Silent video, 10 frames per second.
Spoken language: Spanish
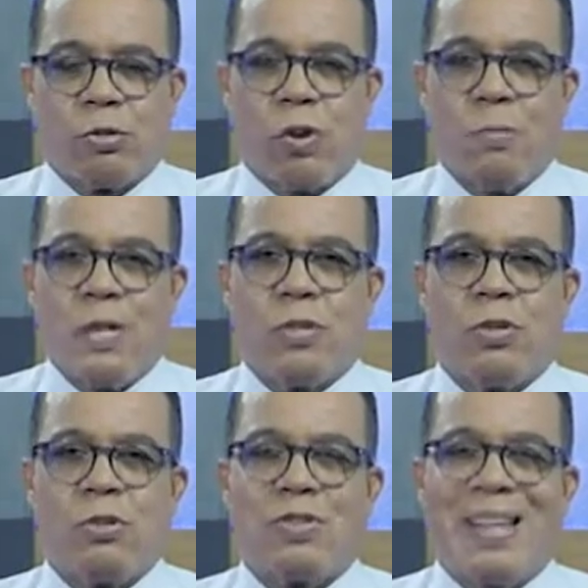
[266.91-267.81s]

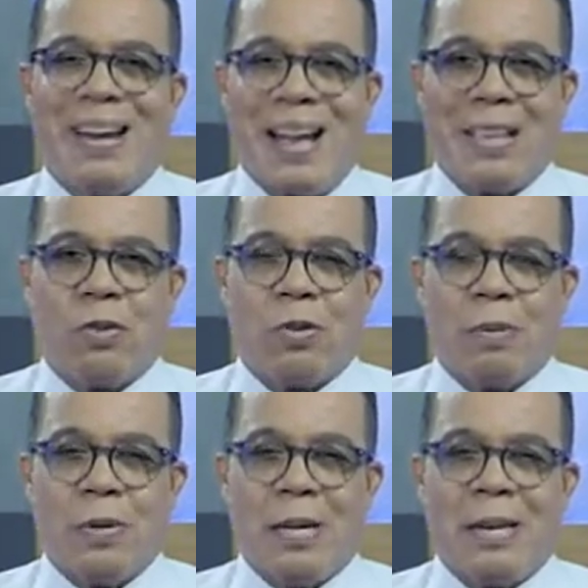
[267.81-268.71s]
comicios del año que
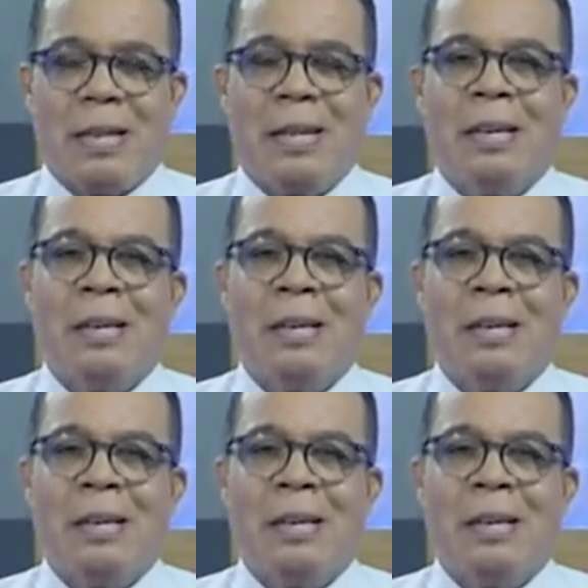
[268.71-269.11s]
viene,